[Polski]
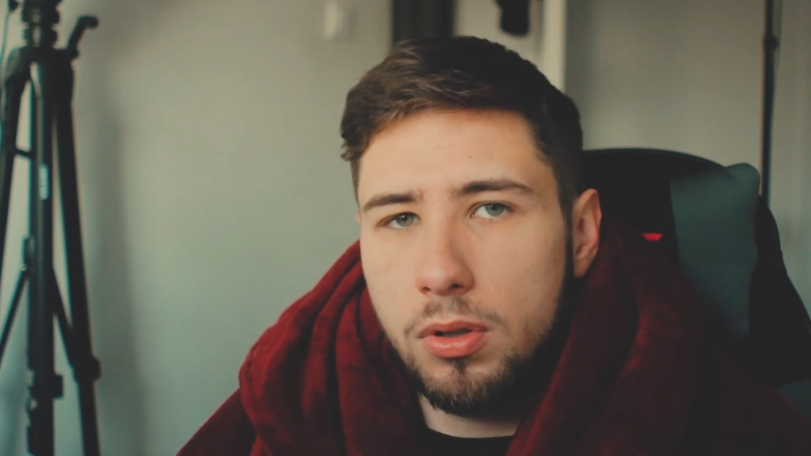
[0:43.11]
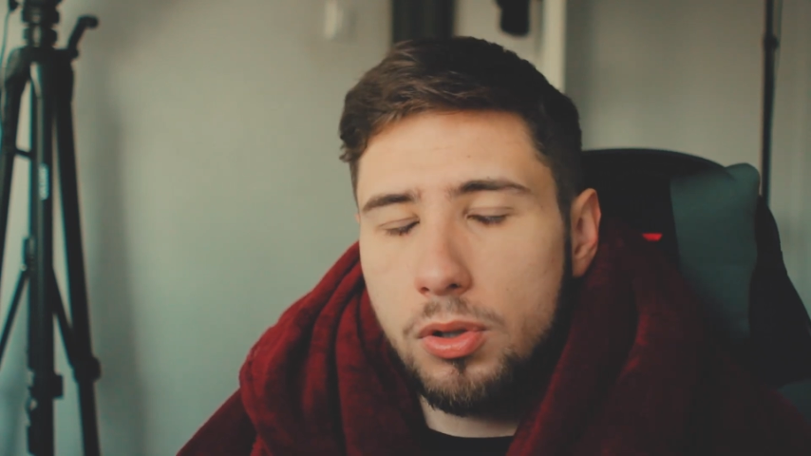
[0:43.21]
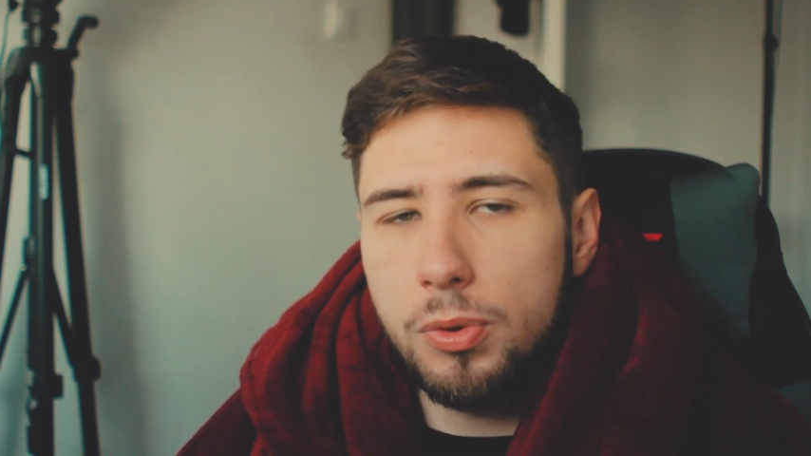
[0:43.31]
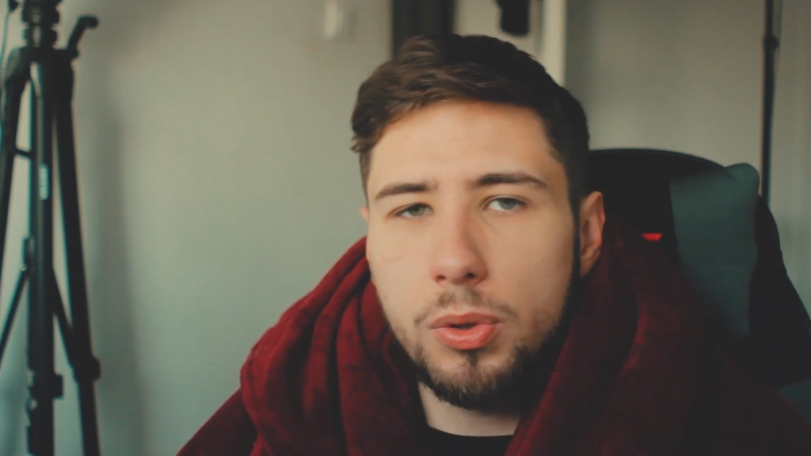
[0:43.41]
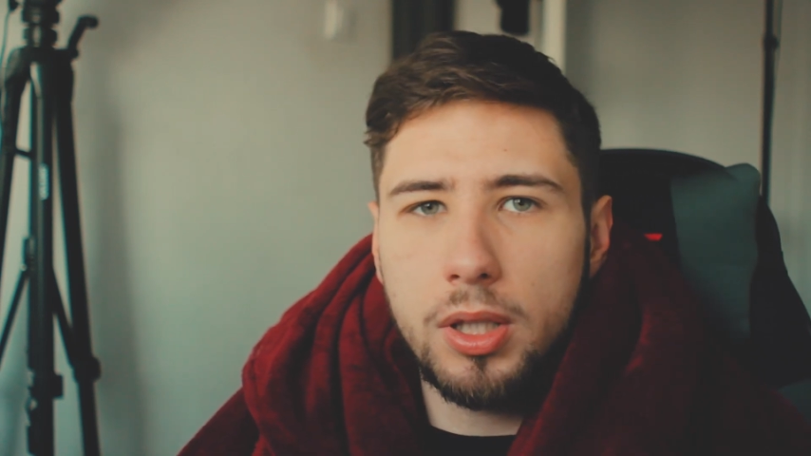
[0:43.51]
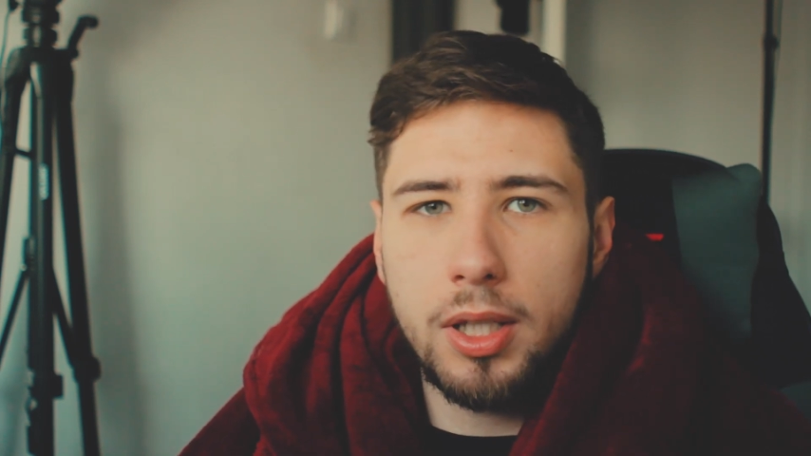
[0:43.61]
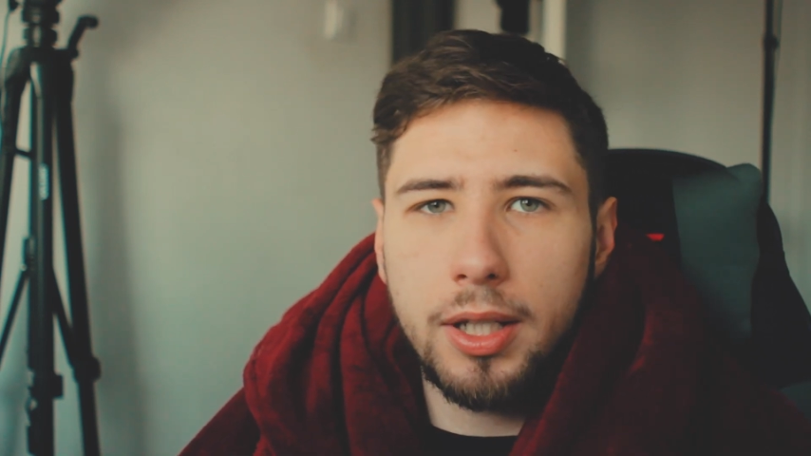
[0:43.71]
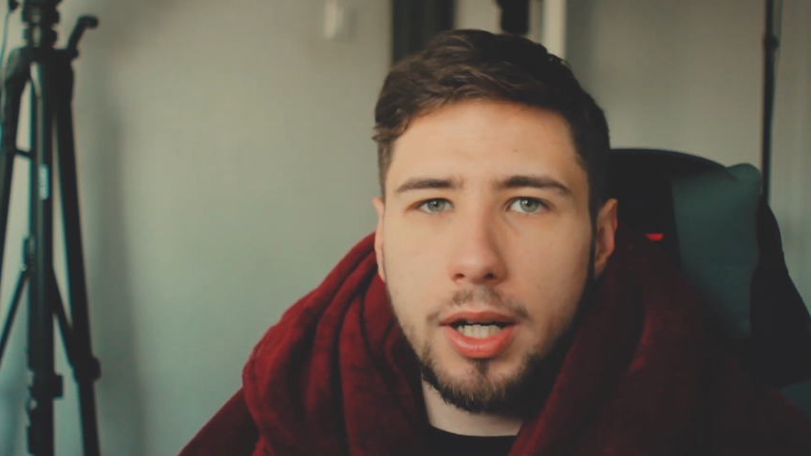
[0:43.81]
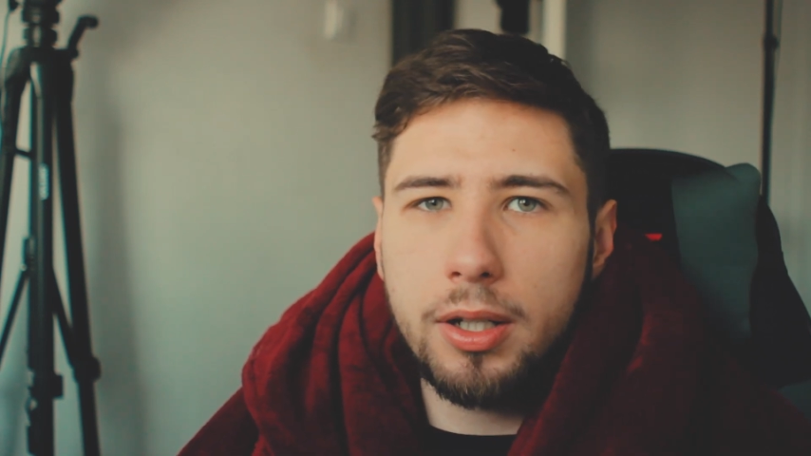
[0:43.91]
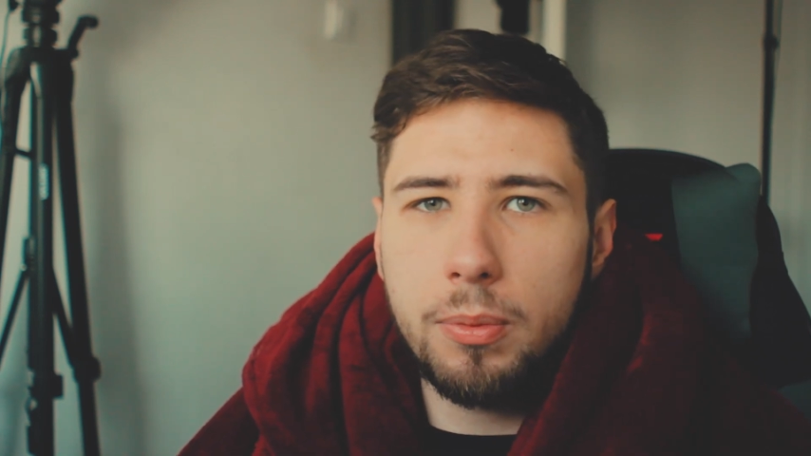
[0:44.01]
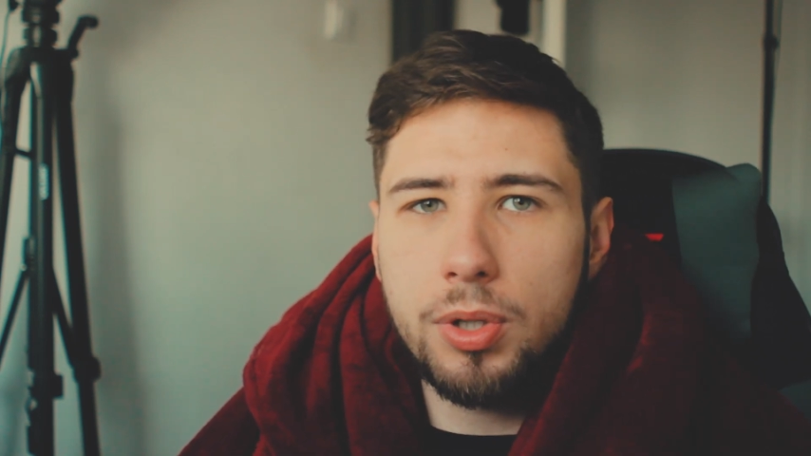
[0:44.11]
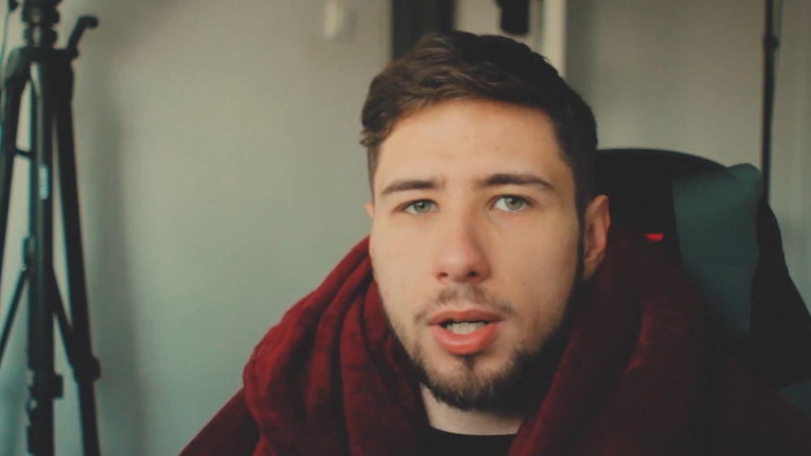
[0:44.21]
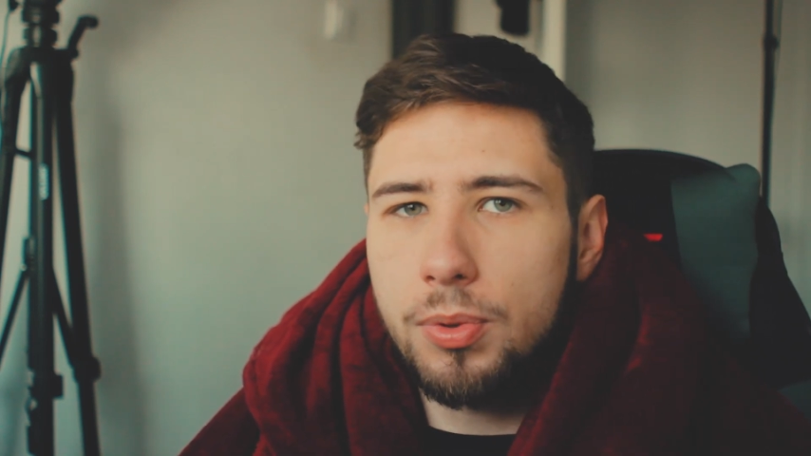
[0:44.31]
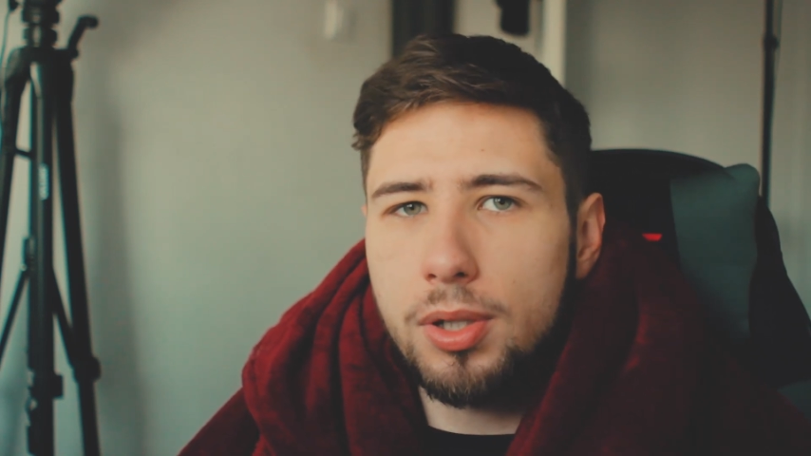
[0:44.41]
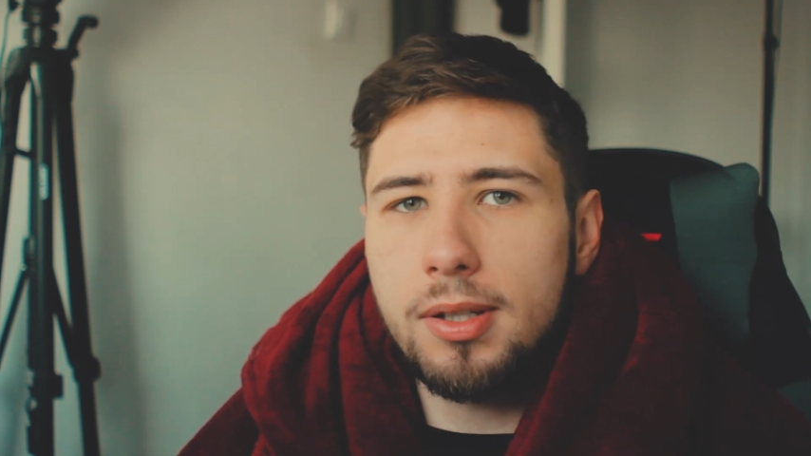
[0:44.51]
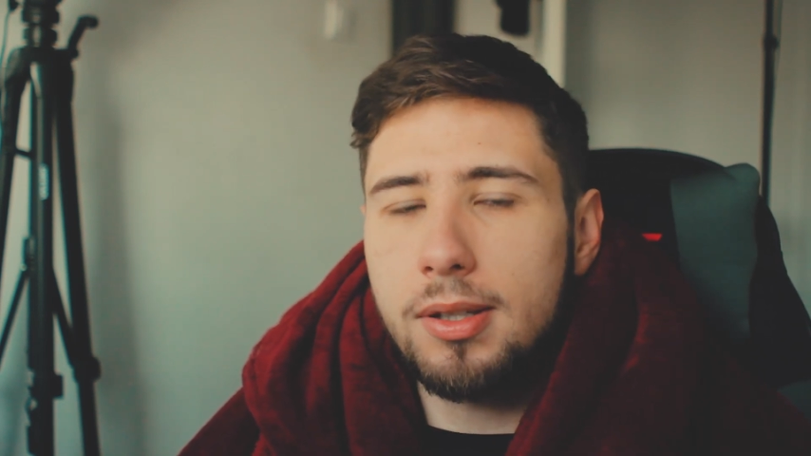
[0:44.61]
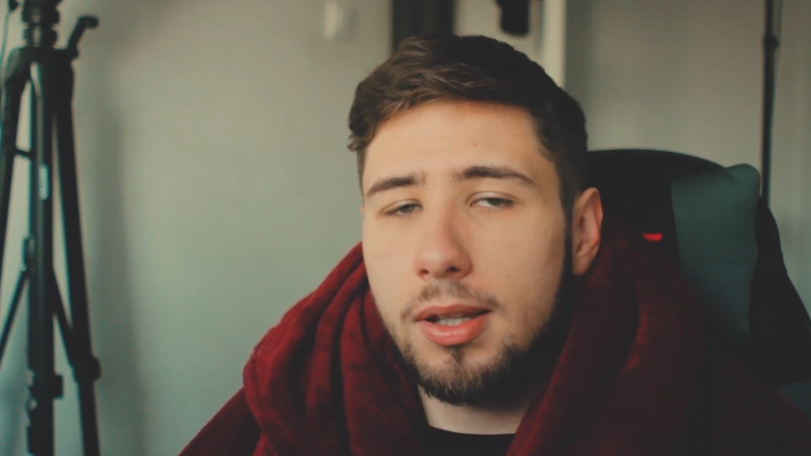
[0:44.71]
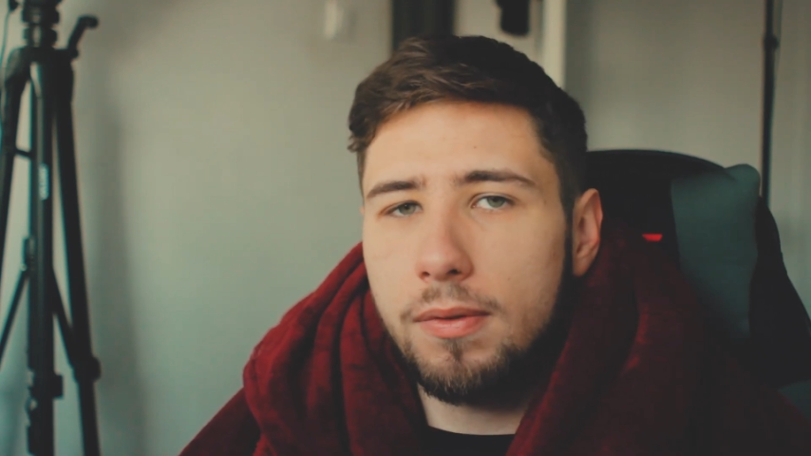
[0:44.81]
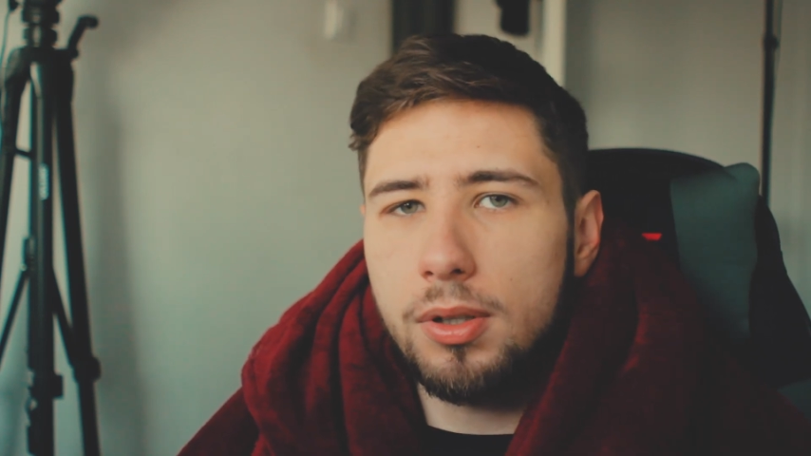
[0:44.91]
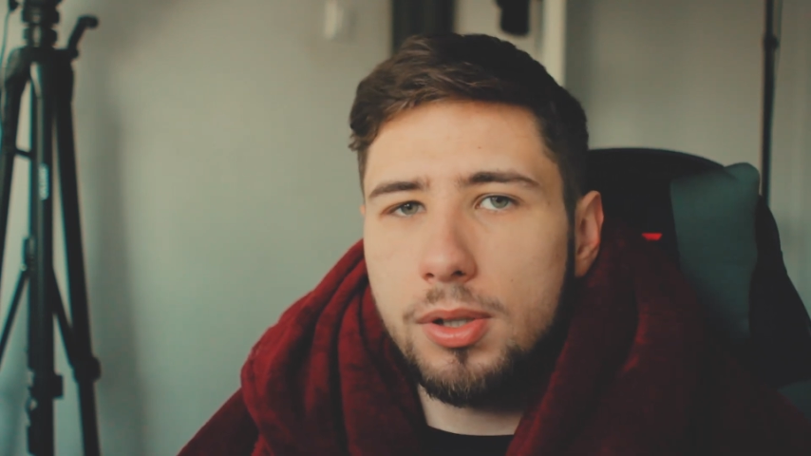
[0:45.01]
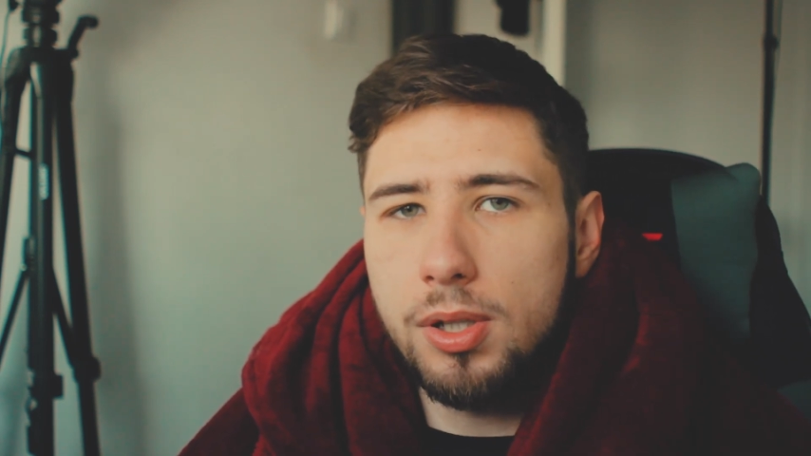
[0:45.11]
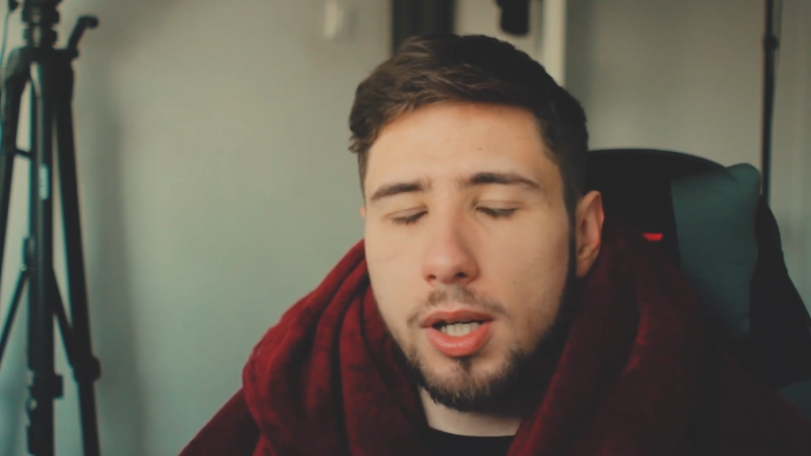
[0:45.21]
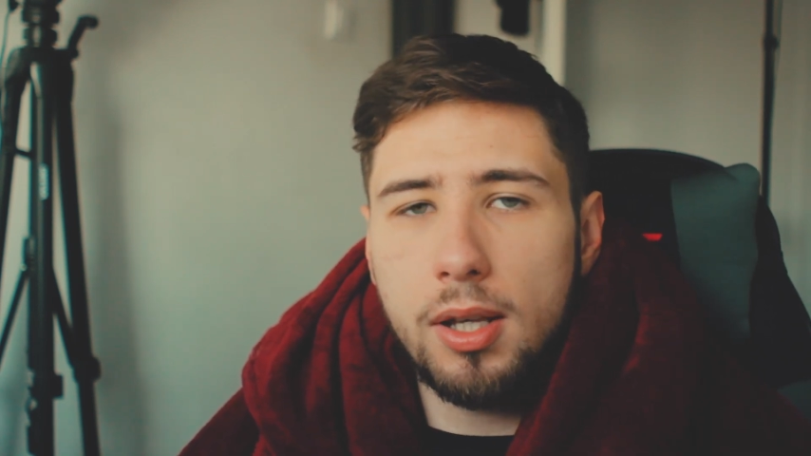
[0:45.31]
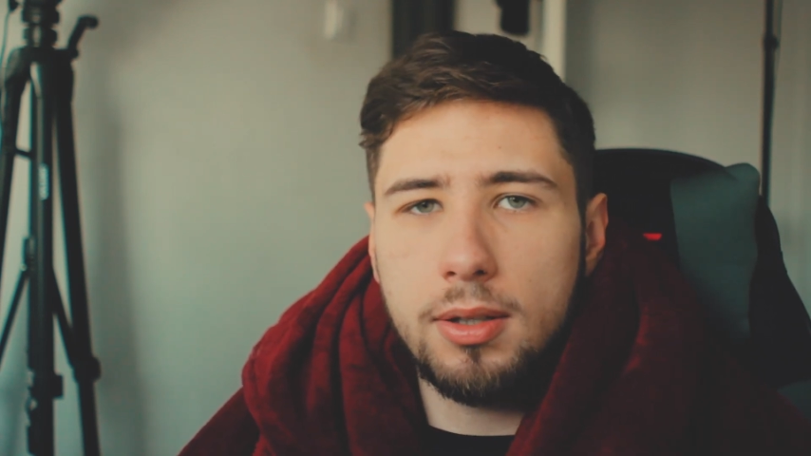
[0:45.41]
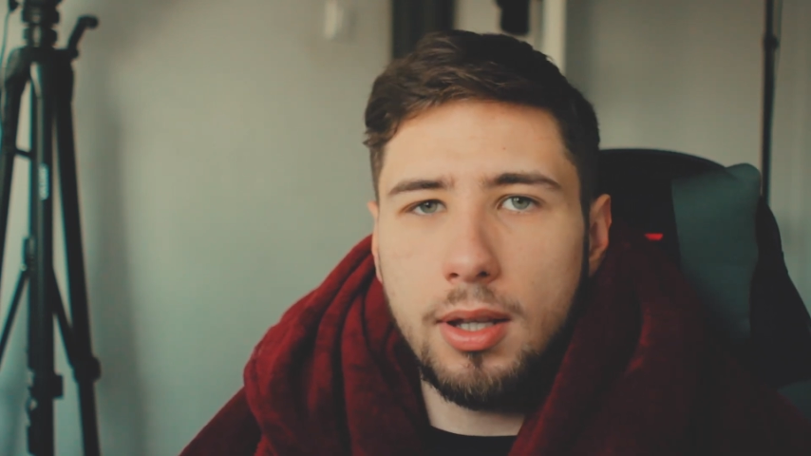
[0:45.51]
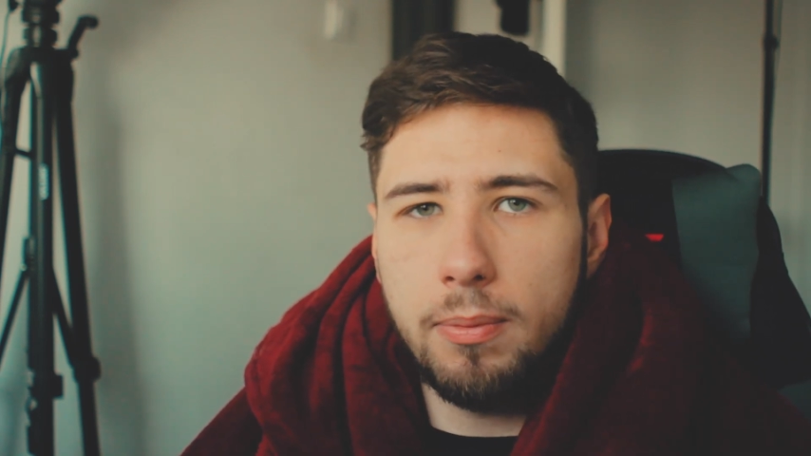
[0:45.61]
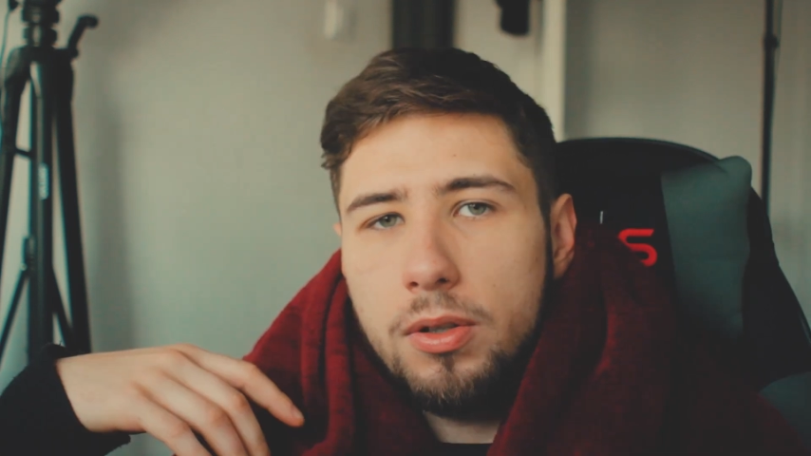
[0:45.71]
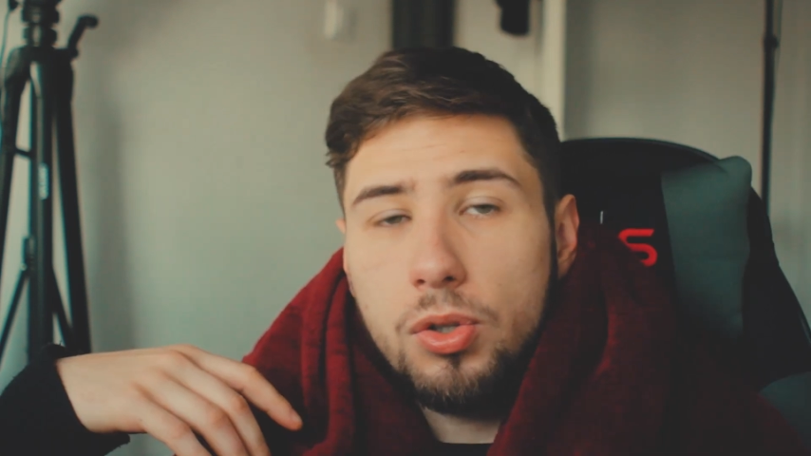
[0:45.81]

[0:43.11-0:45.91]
Co minutę nagrania musiałem się zastanawiać, gdzie jestem.